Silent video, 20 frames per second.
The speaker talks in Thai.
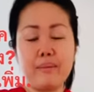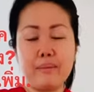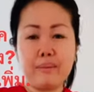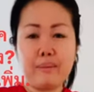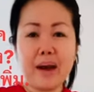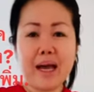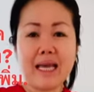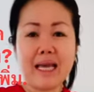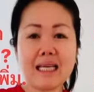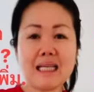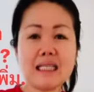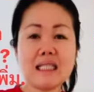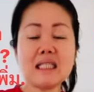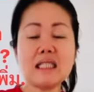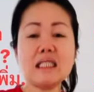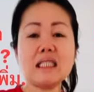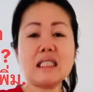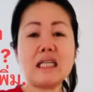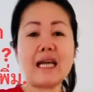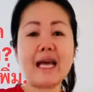ไม่ขึ้
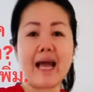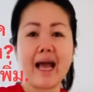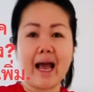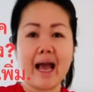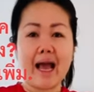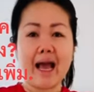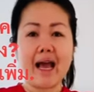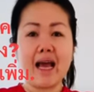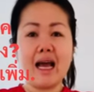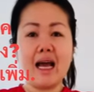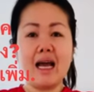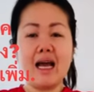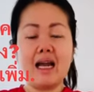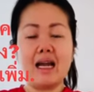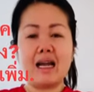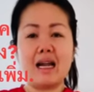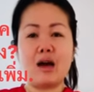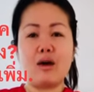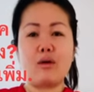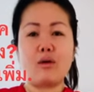นนะคะ
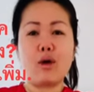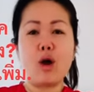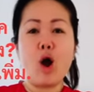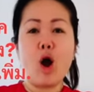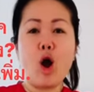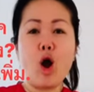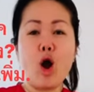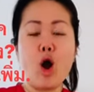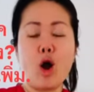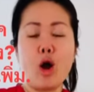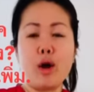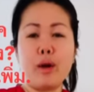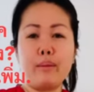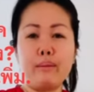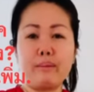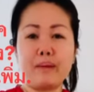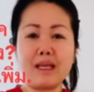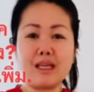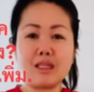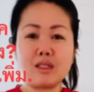แล้วก็
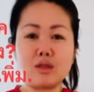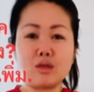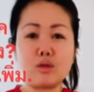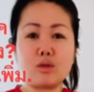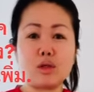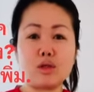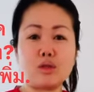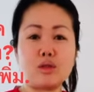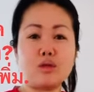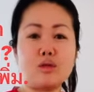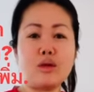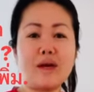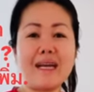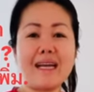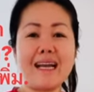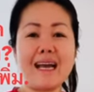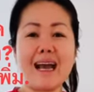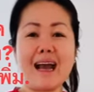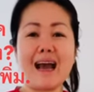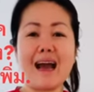มีตัวช่วย
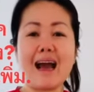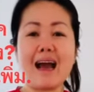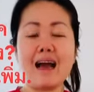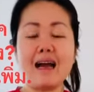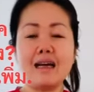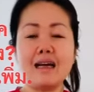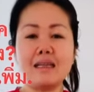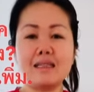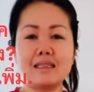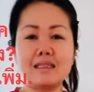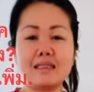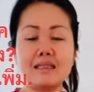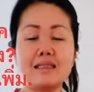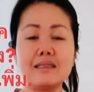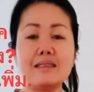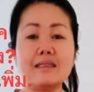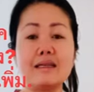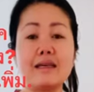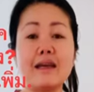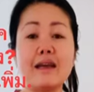นะคะ ซึ่ง
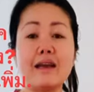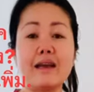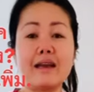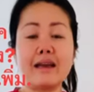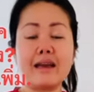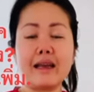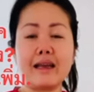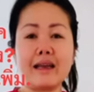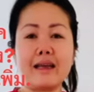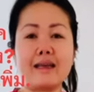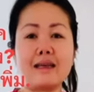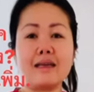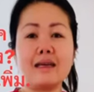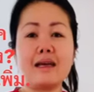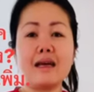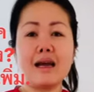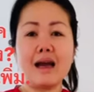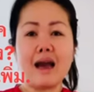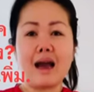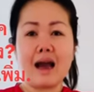หนิง
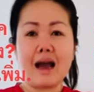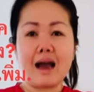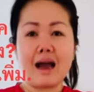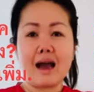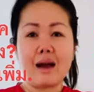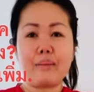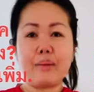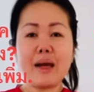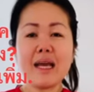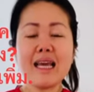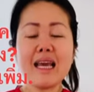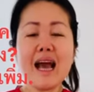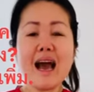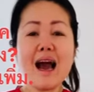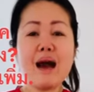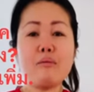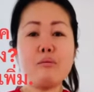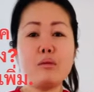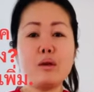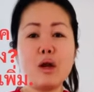พยายา
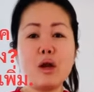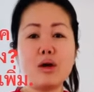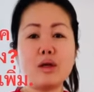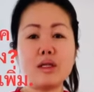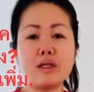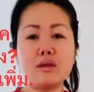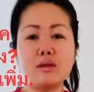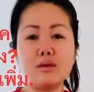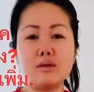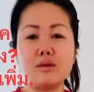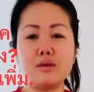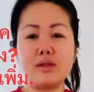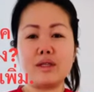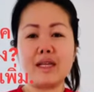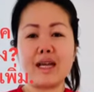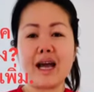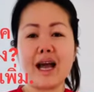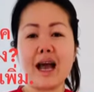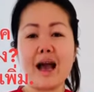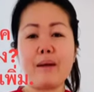มลดหุ่น
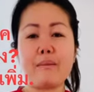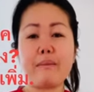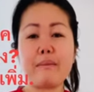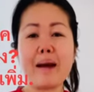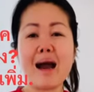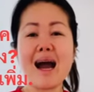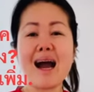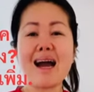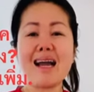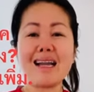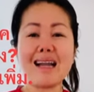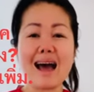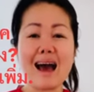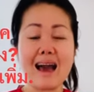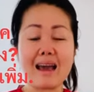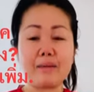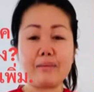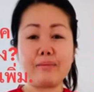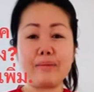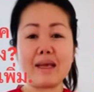นะคะ มาหลาย
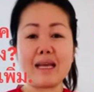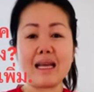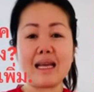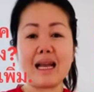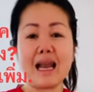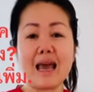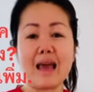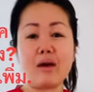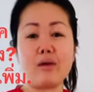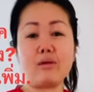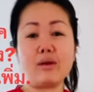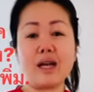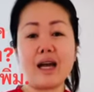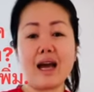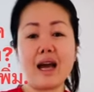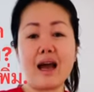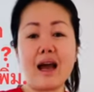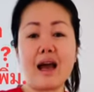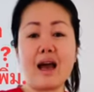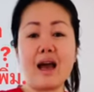ปีแล้วนะคะ